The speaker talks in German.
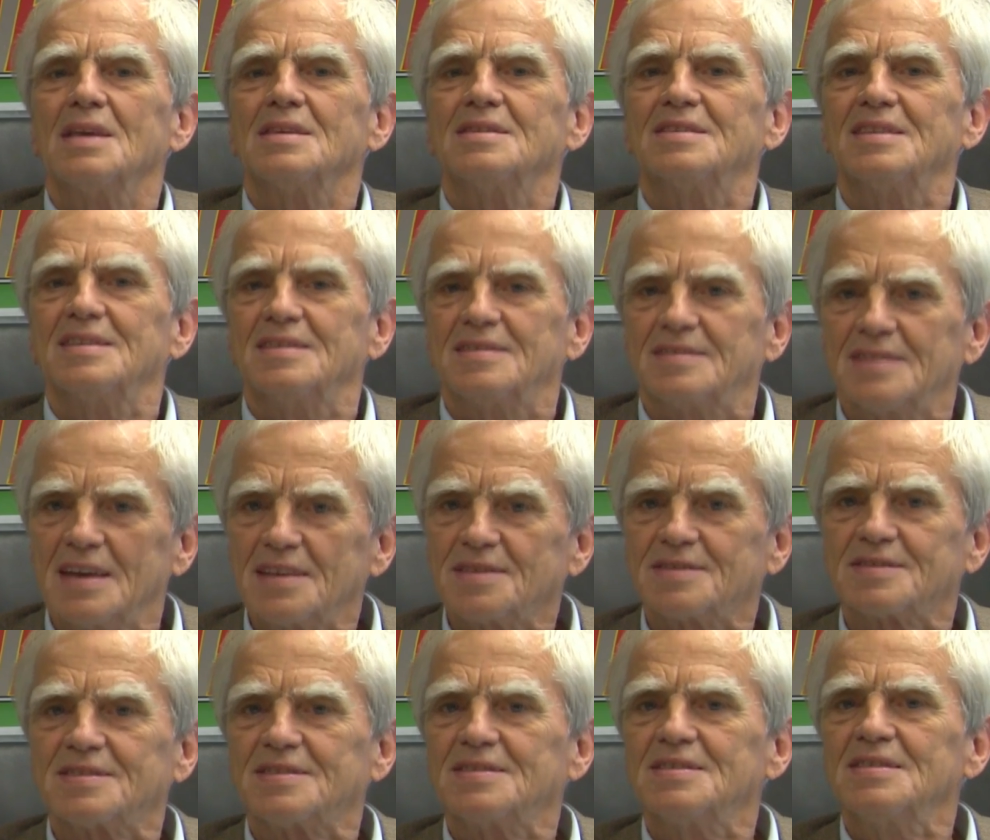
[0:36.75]
Sie
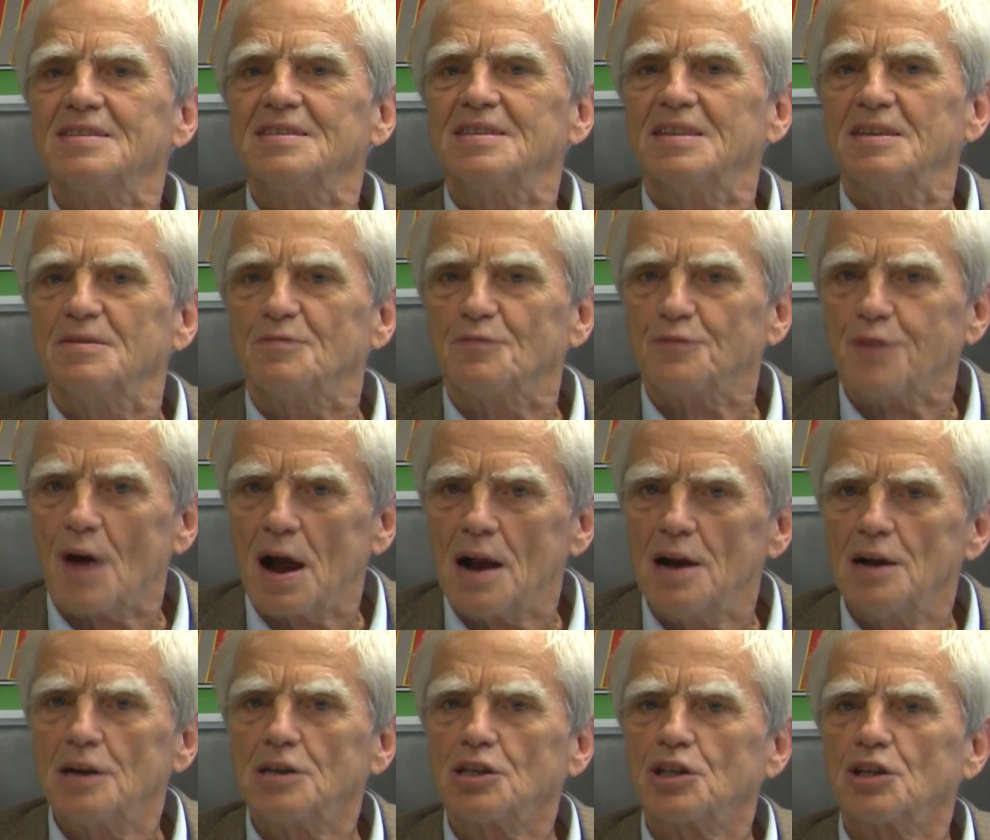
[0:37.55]
setzen die
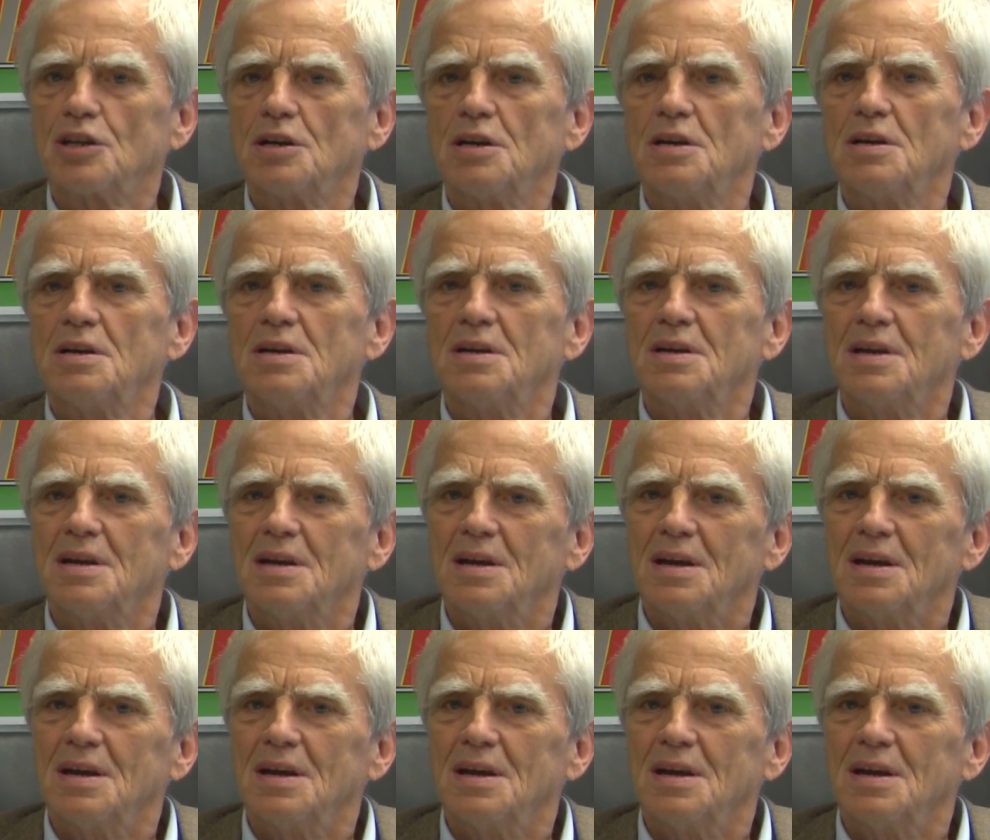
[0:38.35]
falsche,